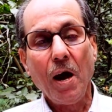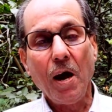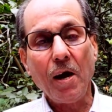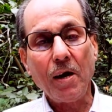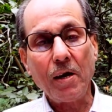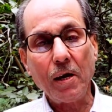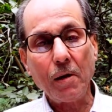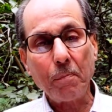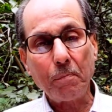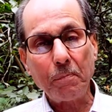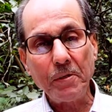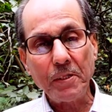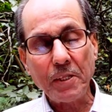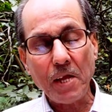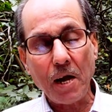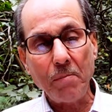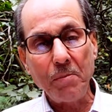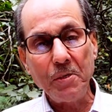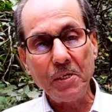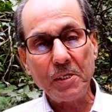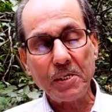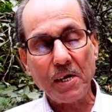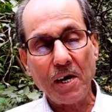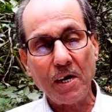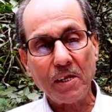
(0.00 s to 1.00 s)
अगर पिता
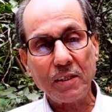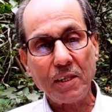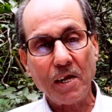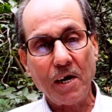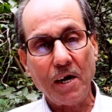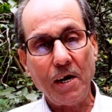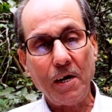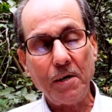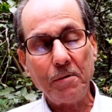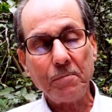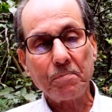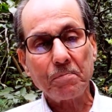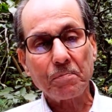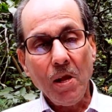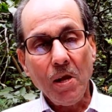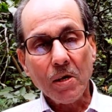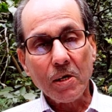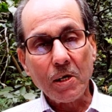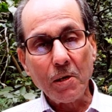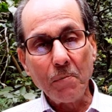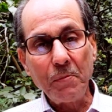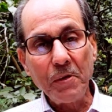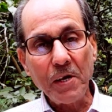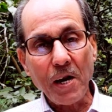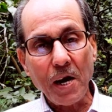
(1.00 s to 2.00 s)
भी चाहता है
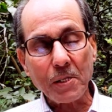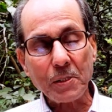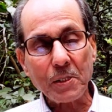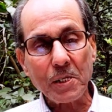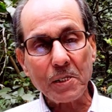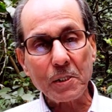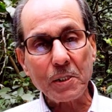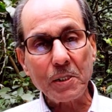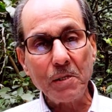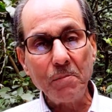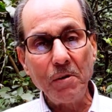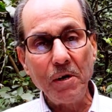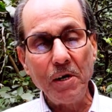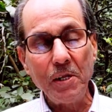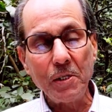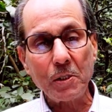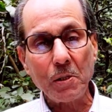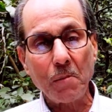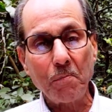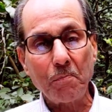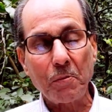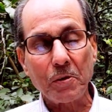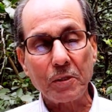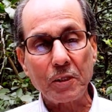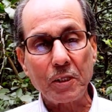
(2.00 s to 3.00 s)
कि विरासत से मिली
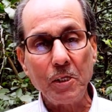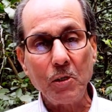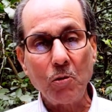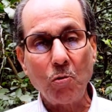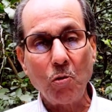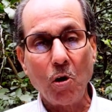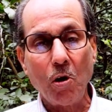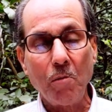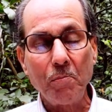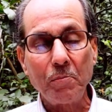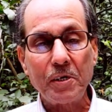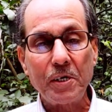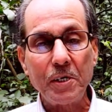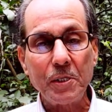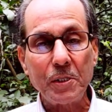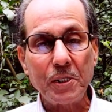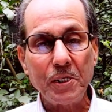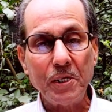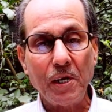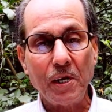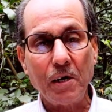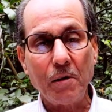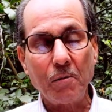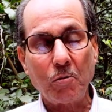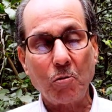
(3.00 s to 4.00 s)
संपत्ति को हम
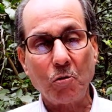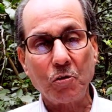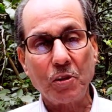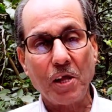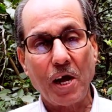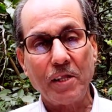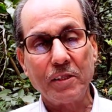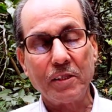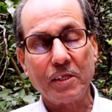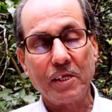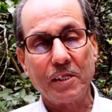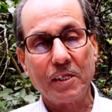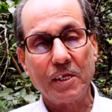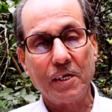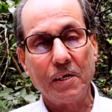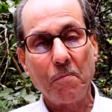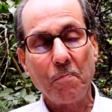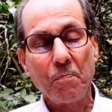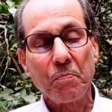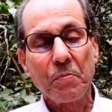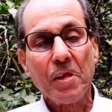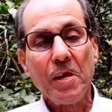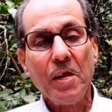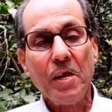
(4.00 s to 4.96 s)
किसी अन्य को दान दे दें